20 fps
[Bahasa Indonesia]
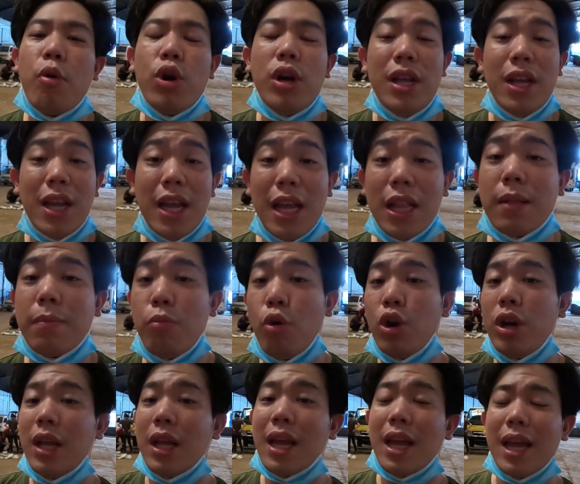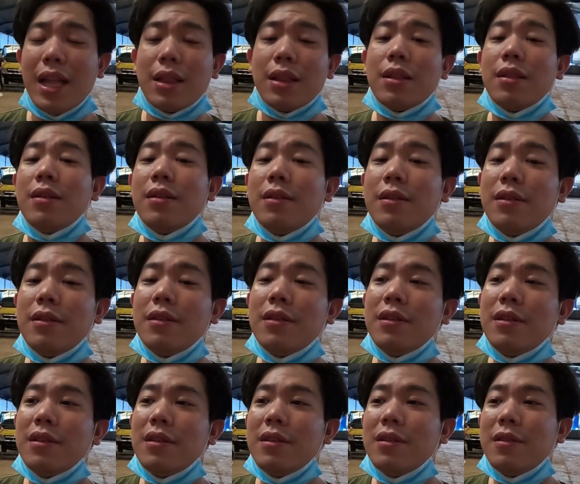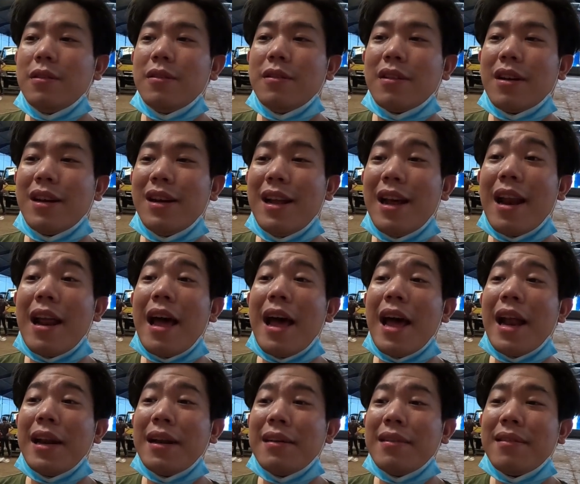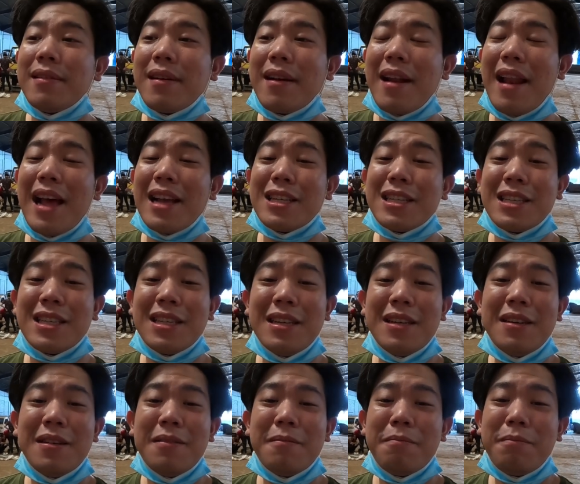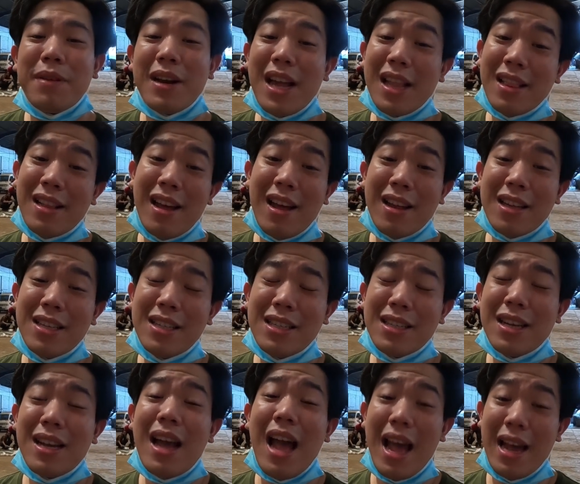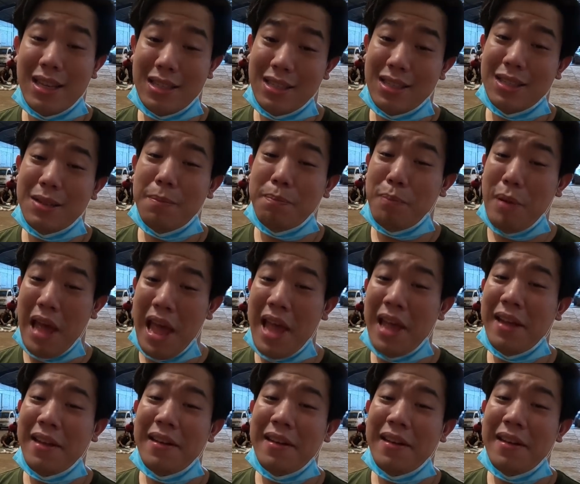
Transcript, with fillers: body kit body kit kendaraan kelas berat ya guys beh